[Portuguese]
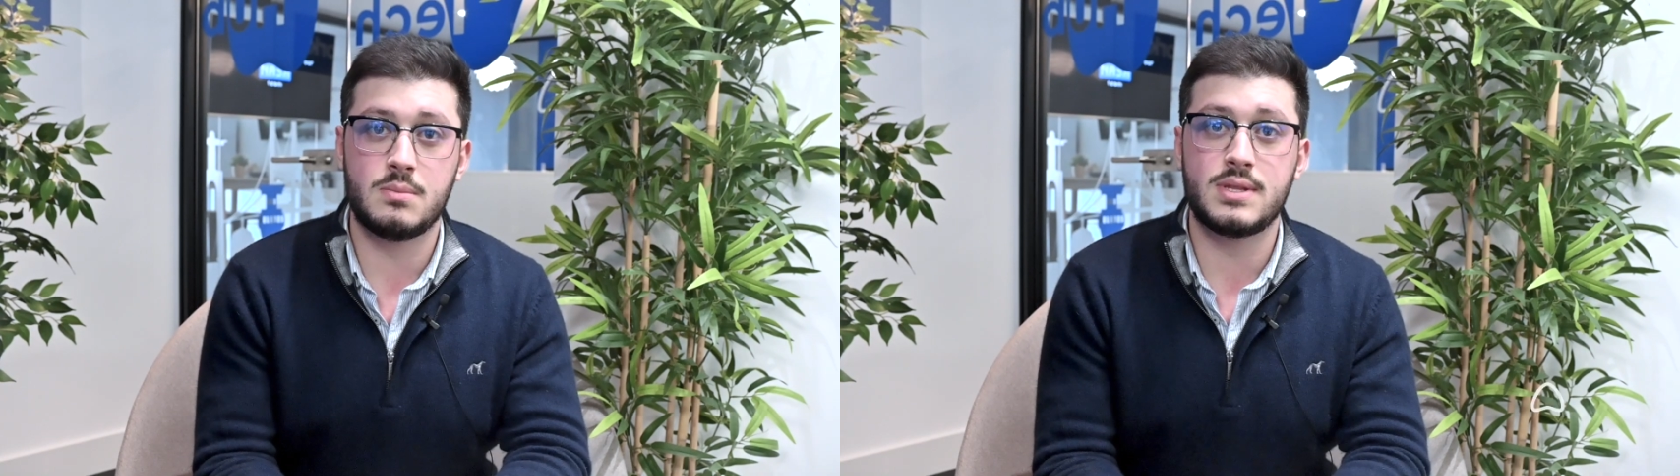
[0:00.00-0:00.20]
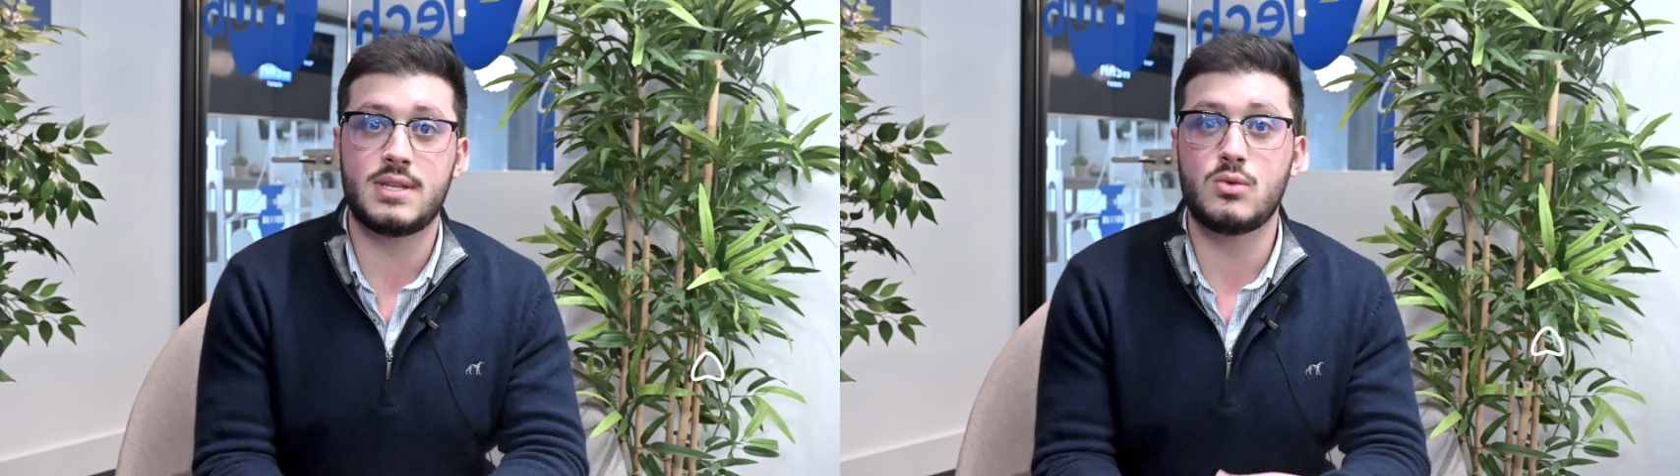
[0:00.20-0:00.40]

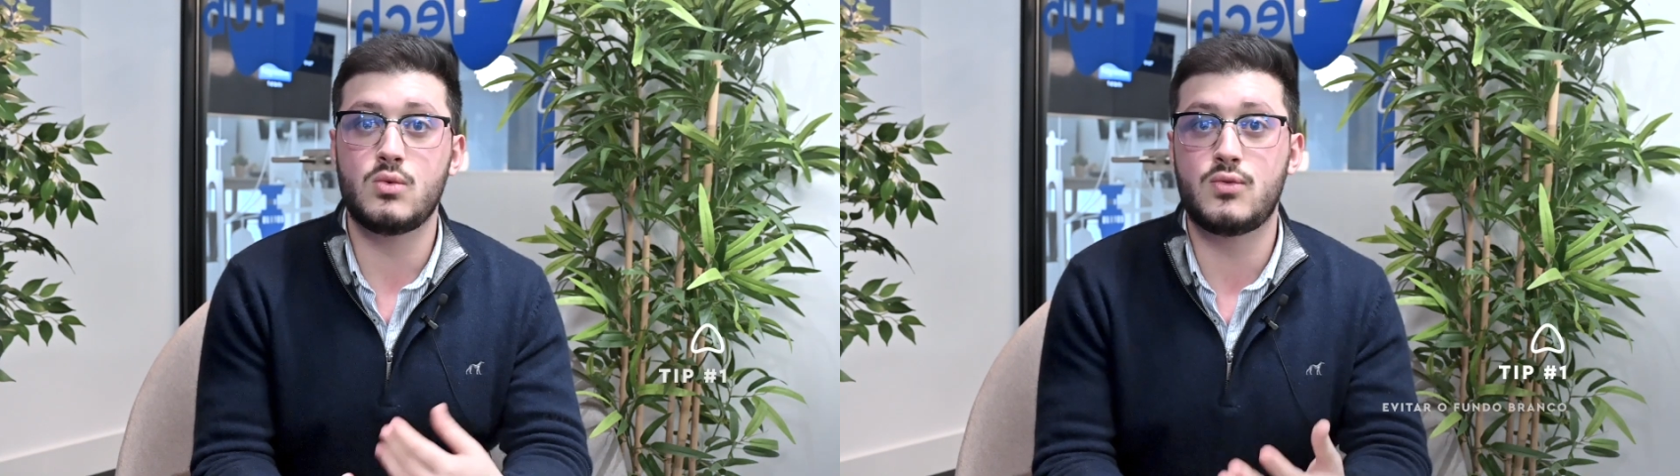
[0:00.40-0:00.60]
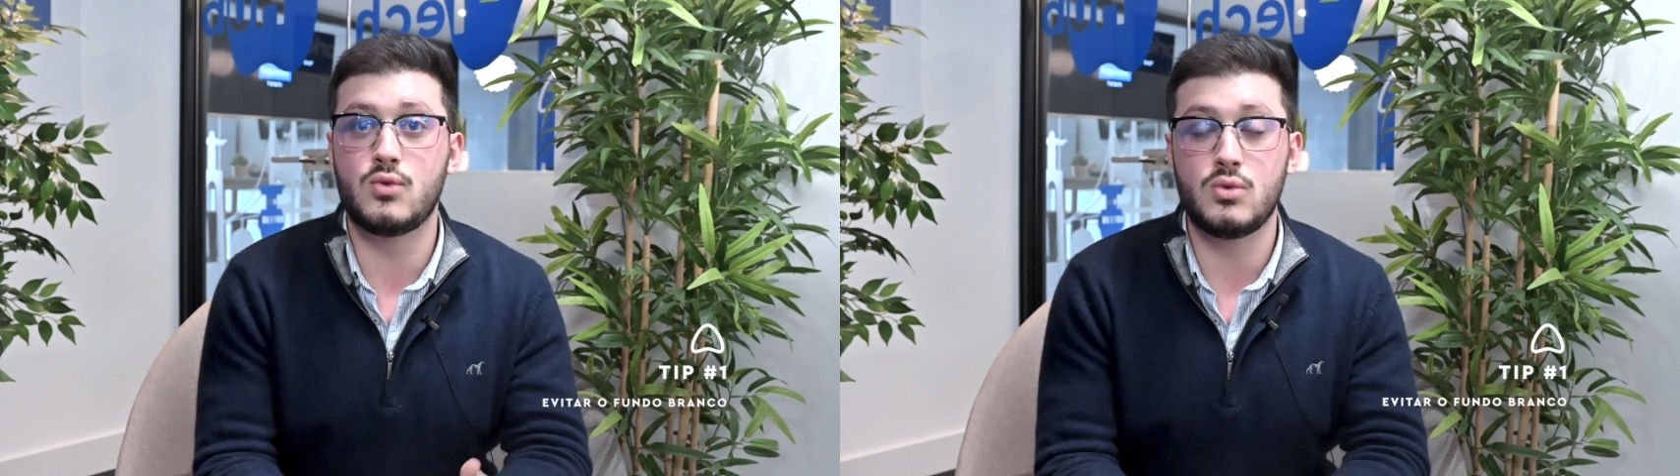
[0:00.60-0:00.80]
manter
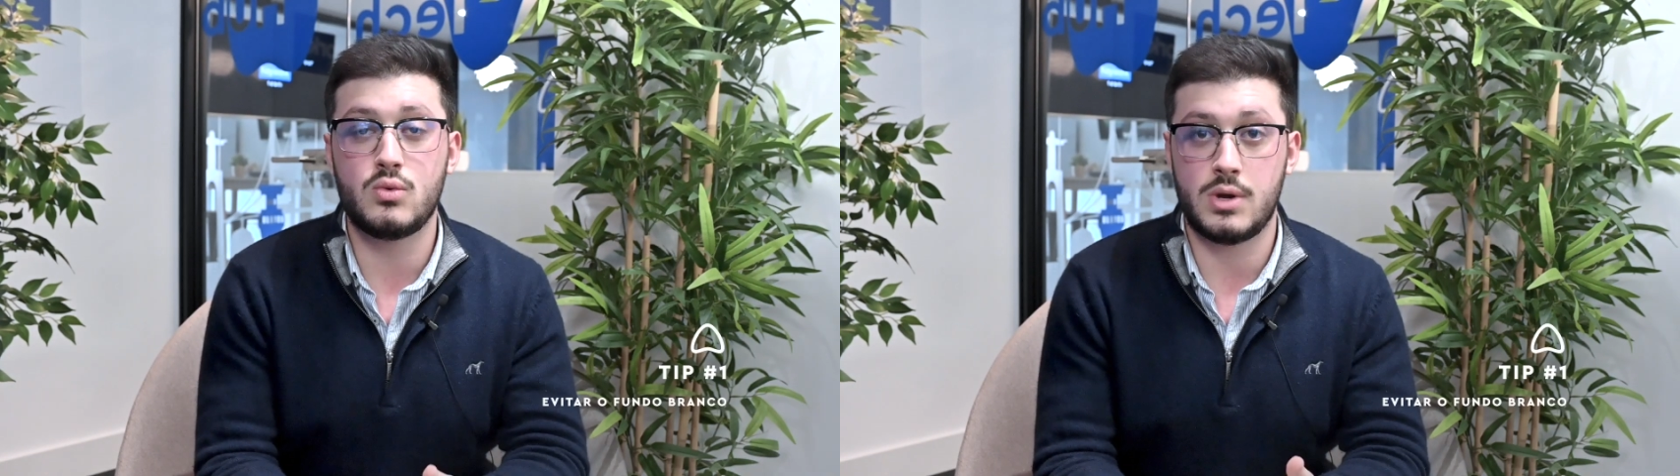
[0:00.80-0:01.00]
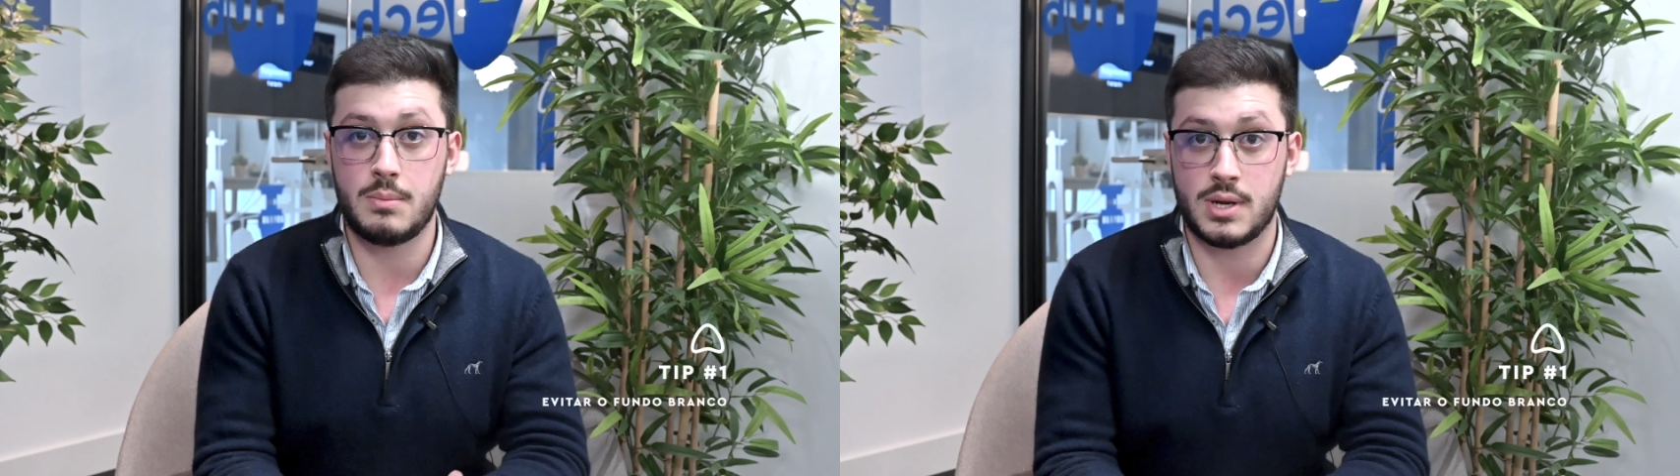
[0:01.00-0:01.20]
o
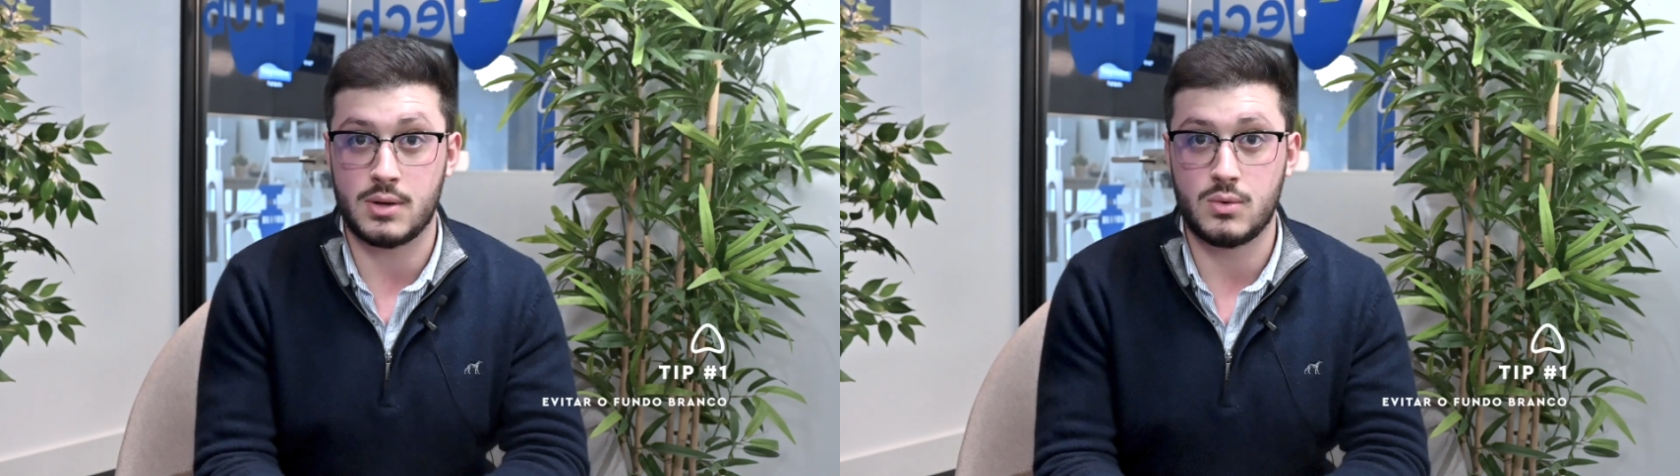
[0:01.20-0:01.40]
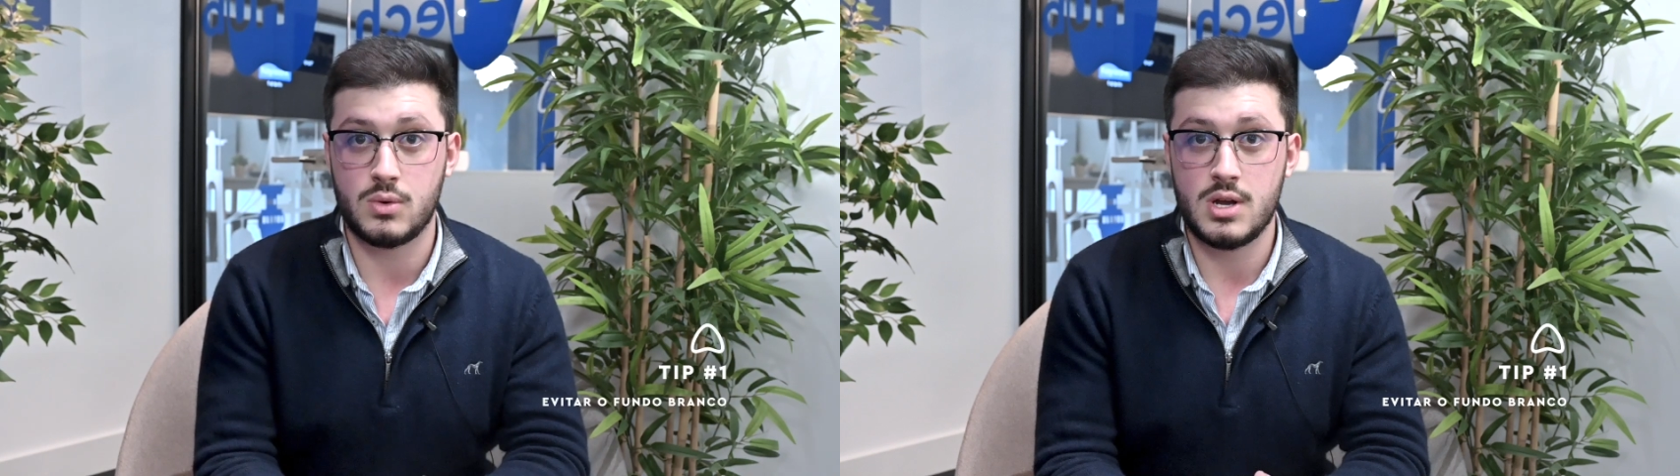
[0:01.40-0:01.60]
fundo em branco,